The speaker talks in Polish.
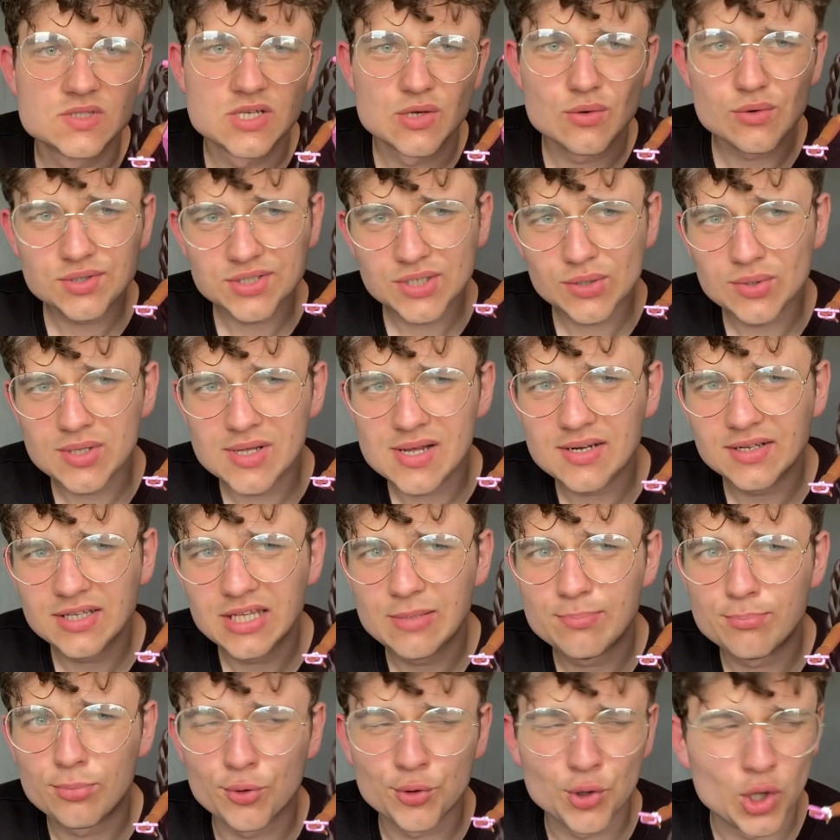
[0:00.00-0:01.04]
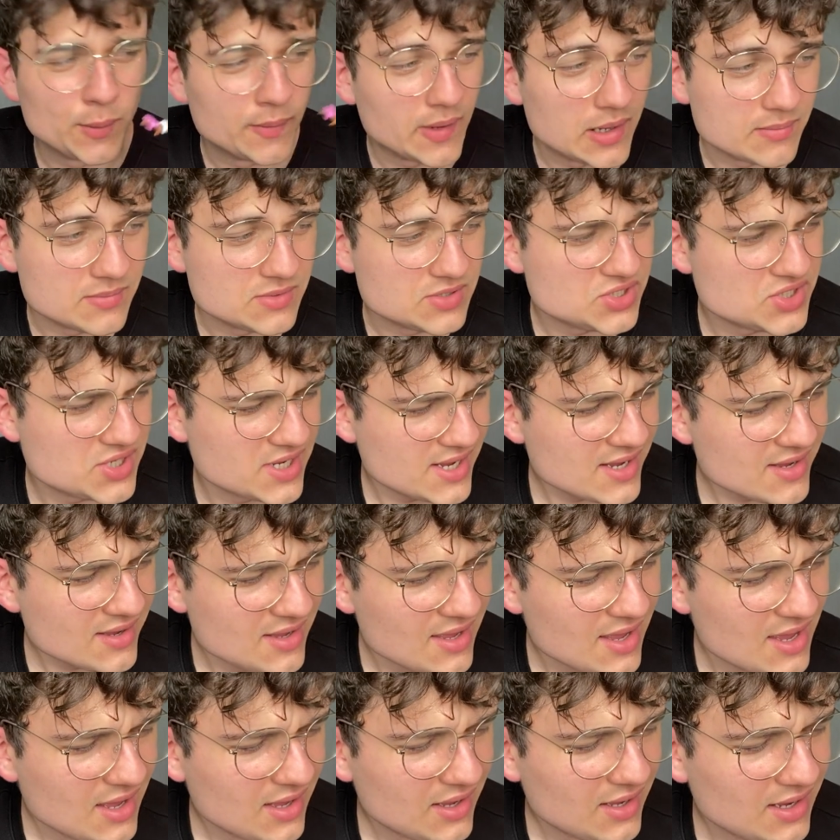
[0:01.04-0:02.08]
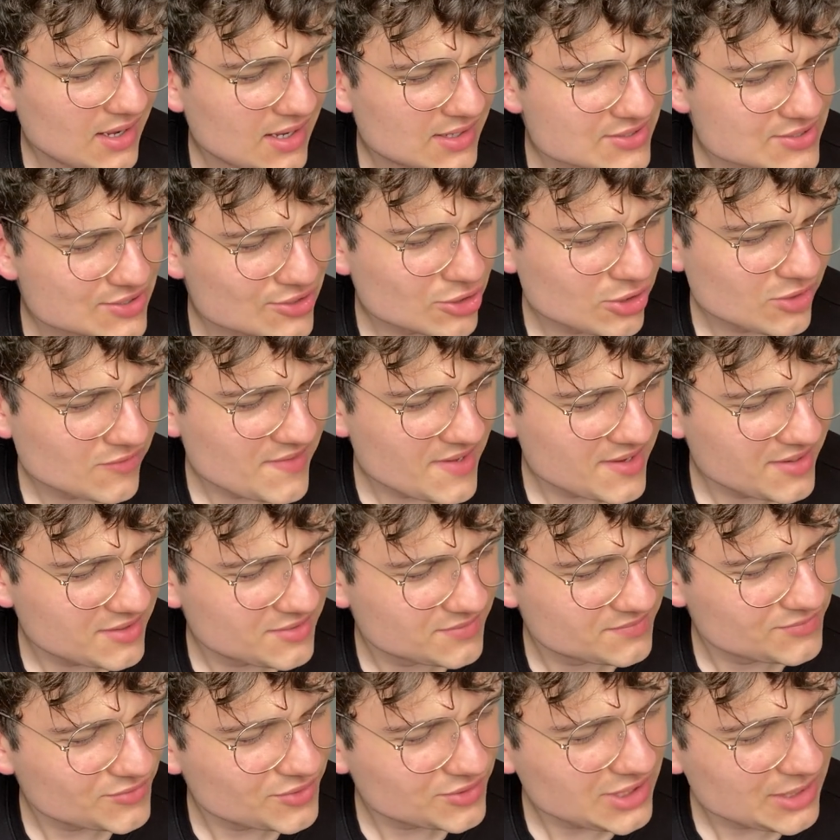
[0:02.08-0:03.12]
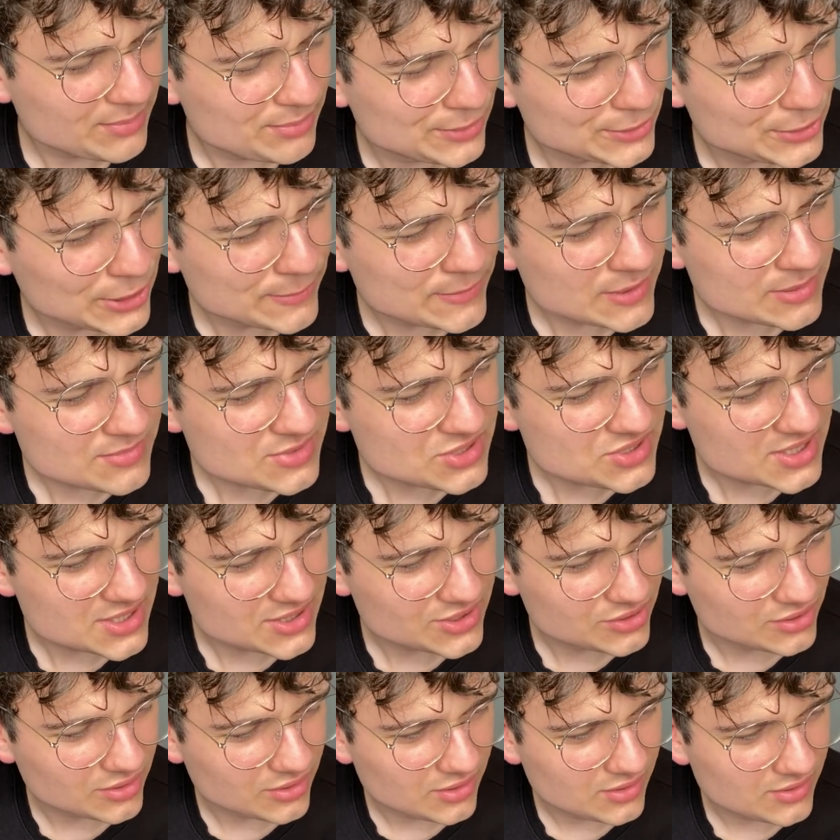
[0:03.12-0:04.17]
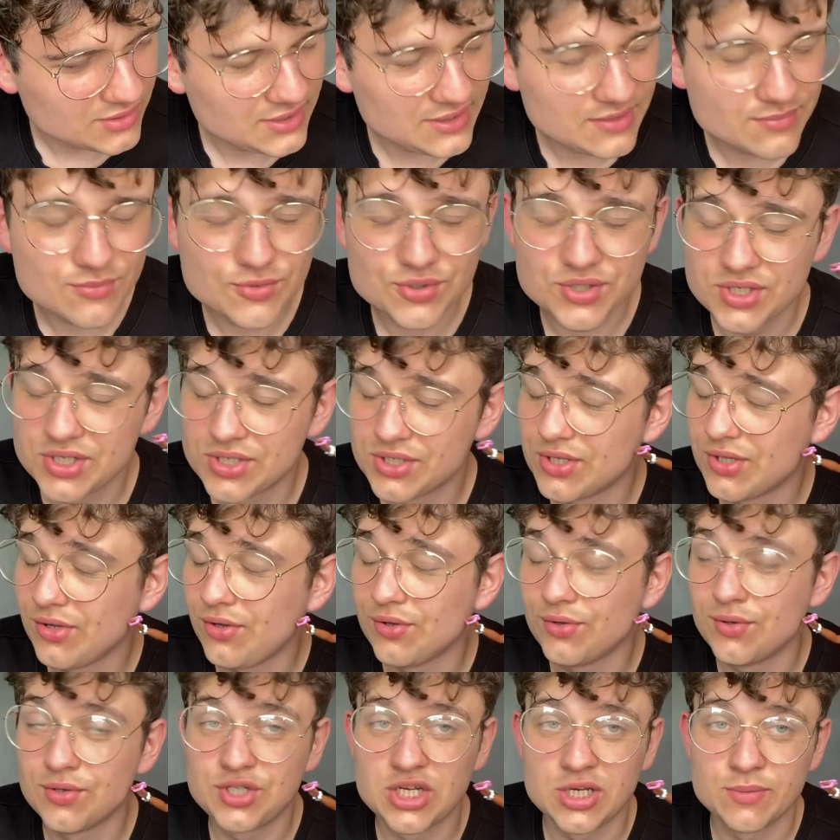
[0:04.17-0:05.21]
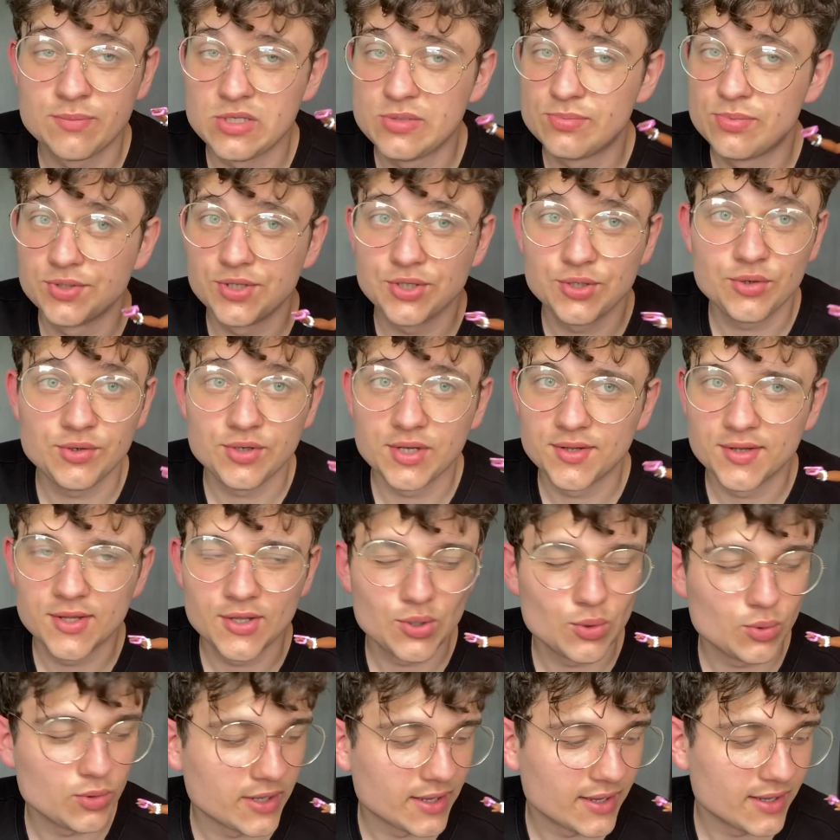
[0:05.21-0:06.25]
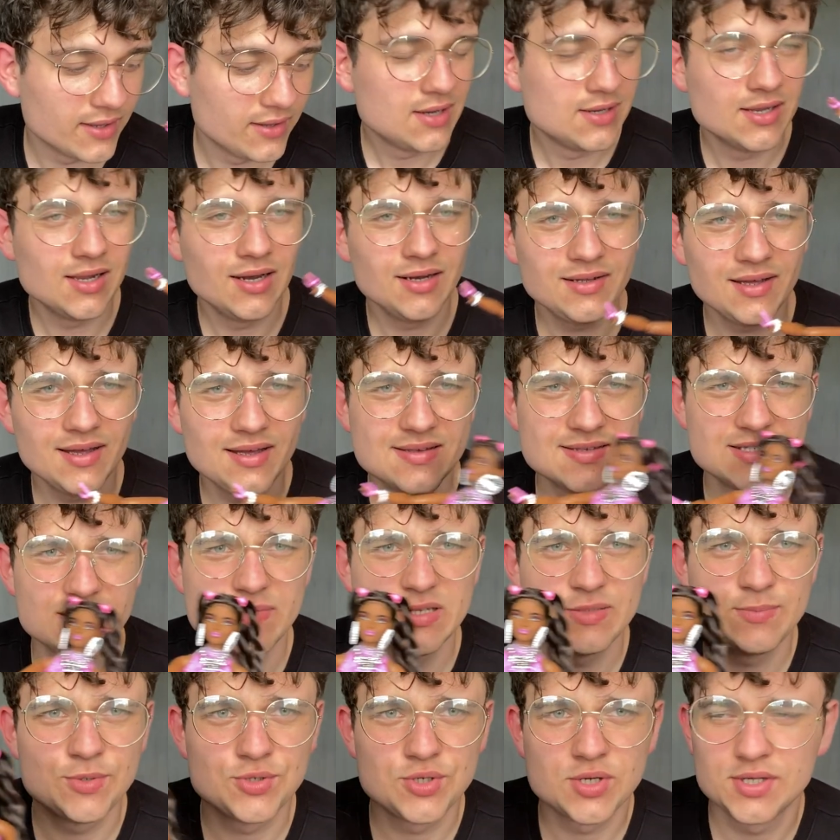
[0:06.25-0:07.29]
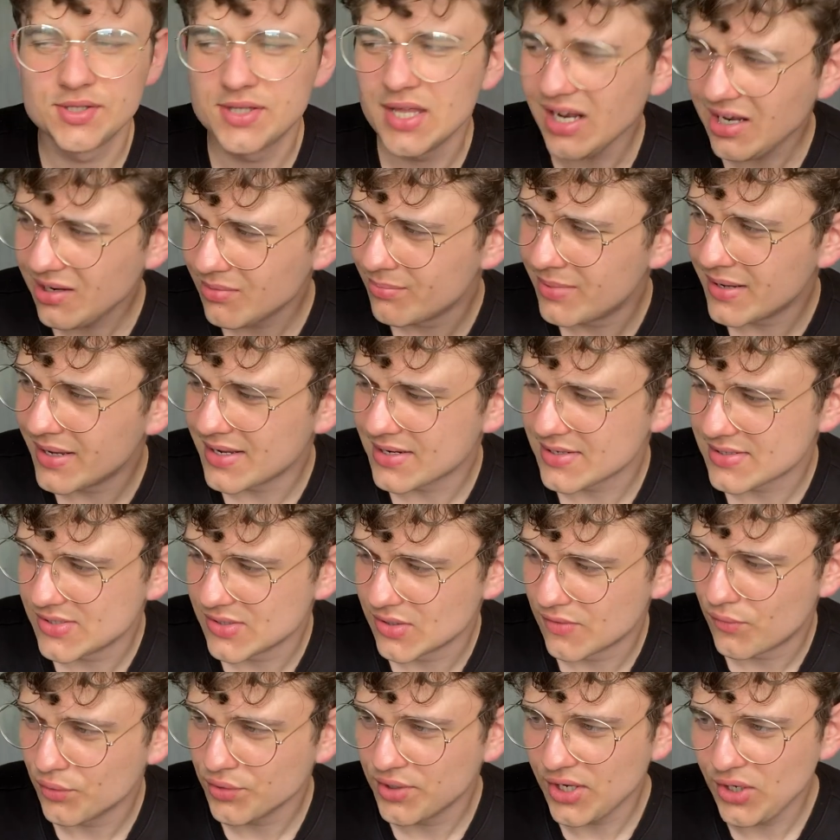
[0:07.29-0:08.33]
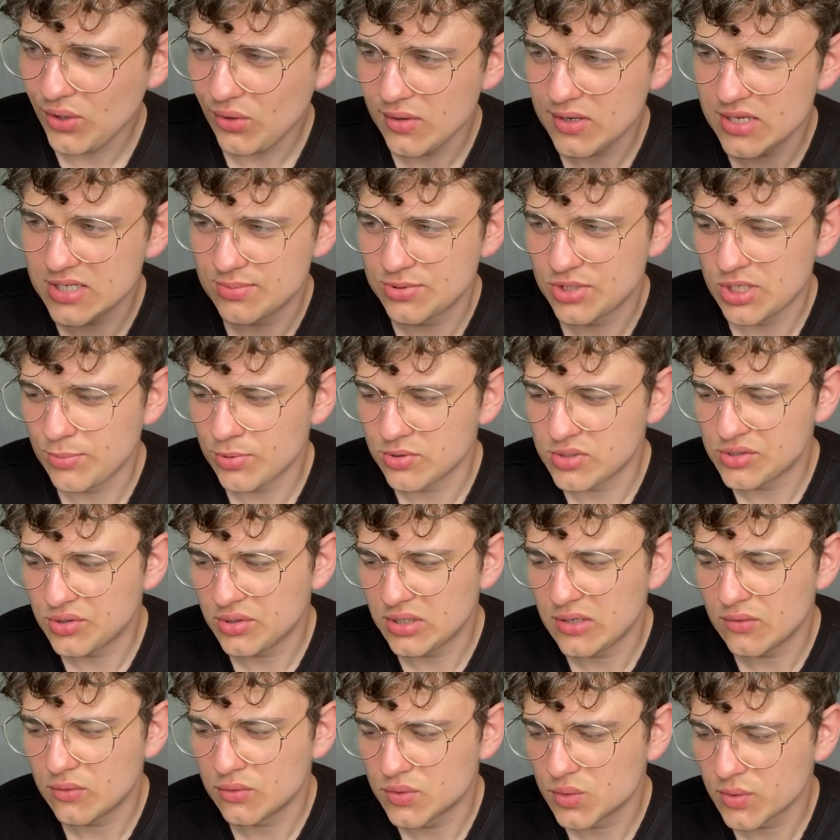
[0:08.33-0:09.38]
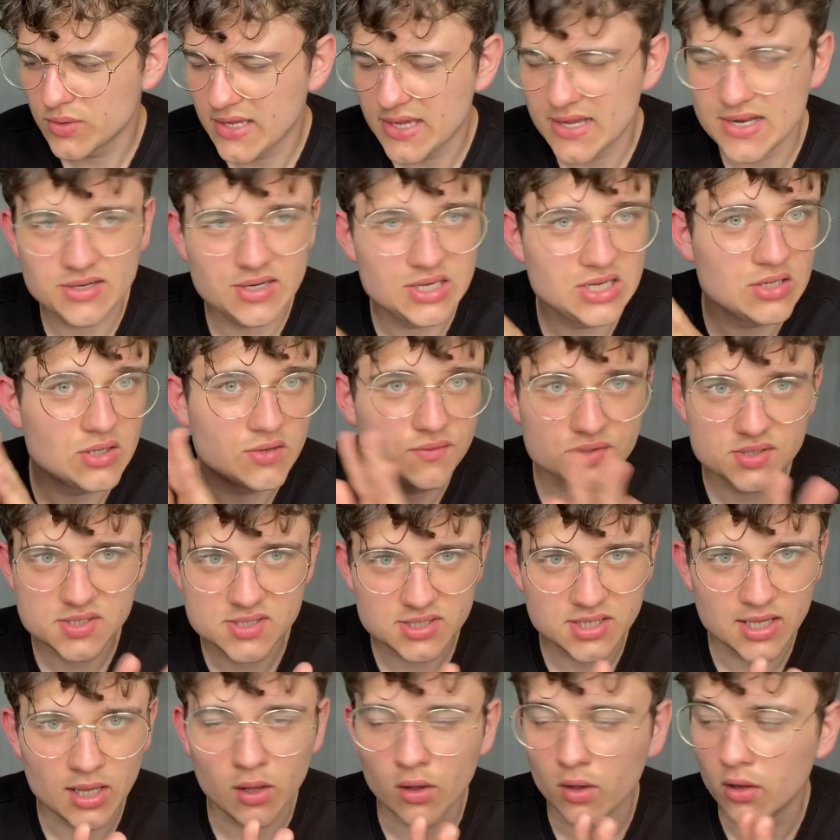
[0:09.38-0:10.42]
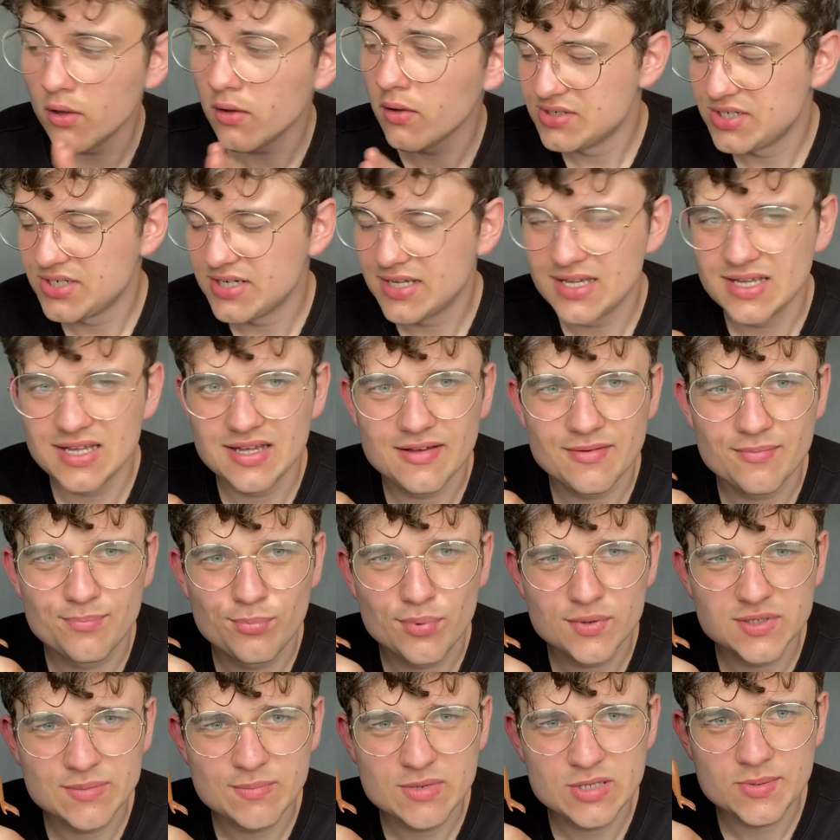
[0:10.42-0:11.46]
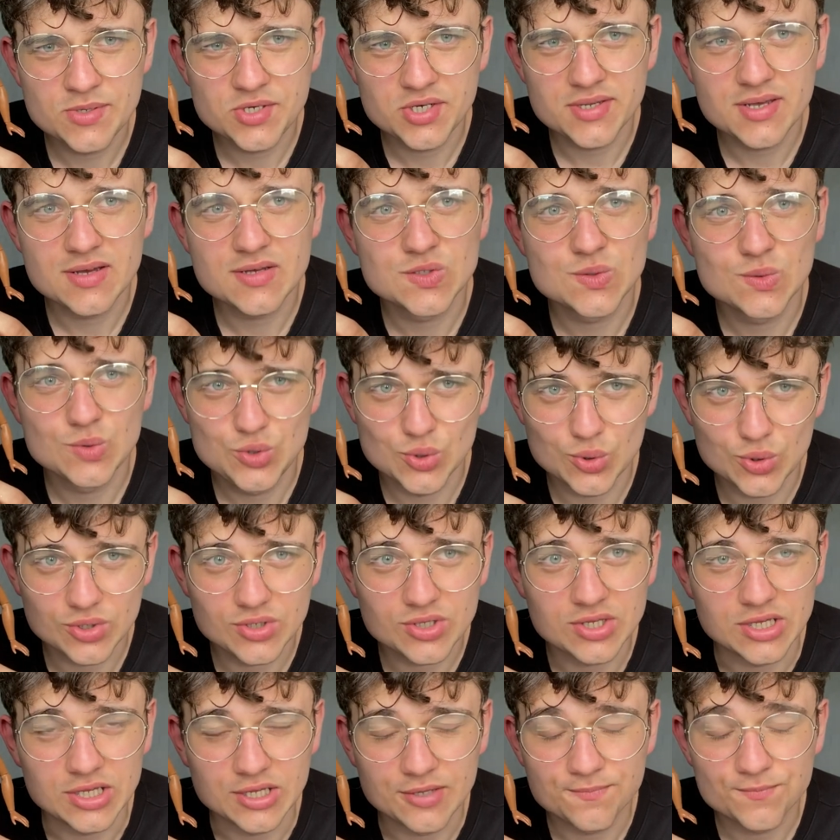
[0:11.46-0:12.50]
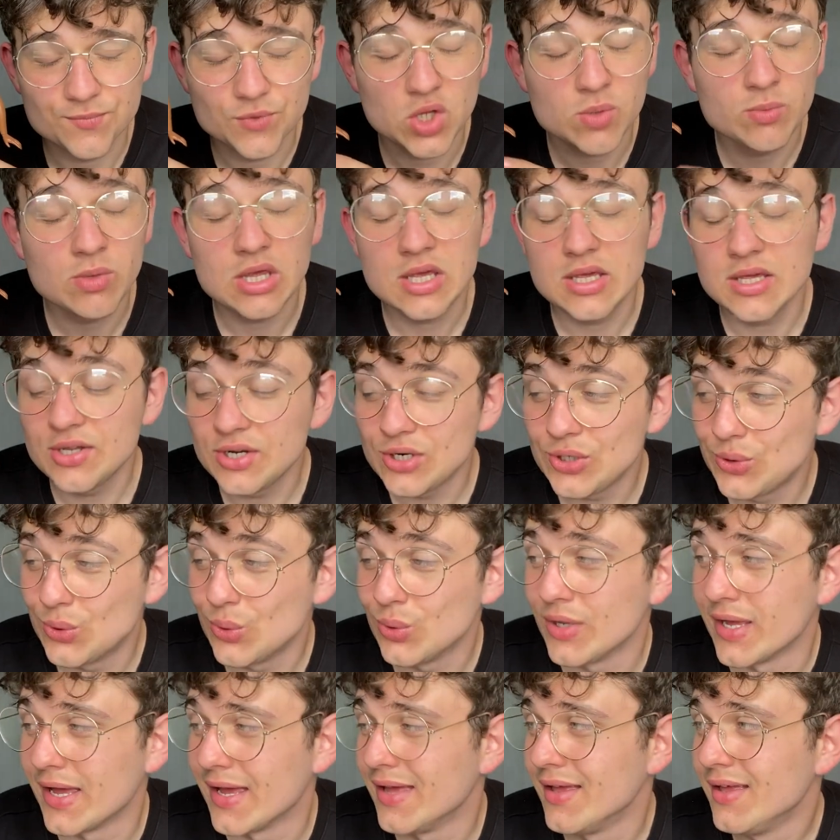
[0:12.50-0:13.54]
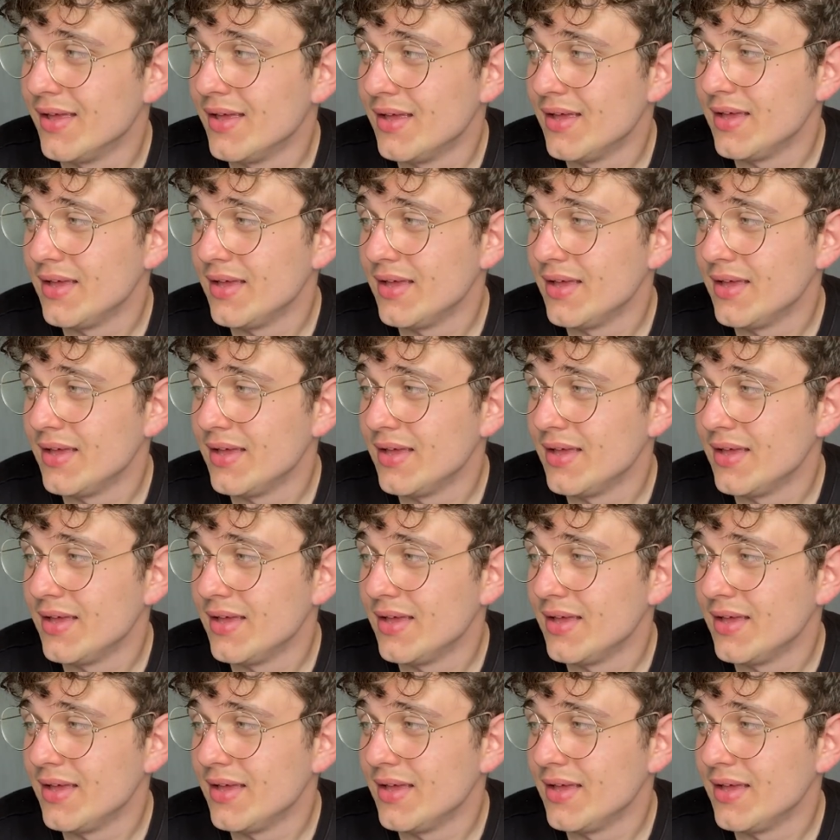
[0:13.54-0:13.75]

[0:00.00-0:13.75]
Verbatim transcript: Co kształt lalki podoba mi się, Aczkolwiek, no nie podoba mi się to i muszę się do tego doczepić, bo tego nie daruję. Lalka jest zabezpieczona tak bardzo, futerku jest przyczepione do jej sukienki, do wszystkiego, że po zabezpieczeniach są dziurki. To mnie irytuje.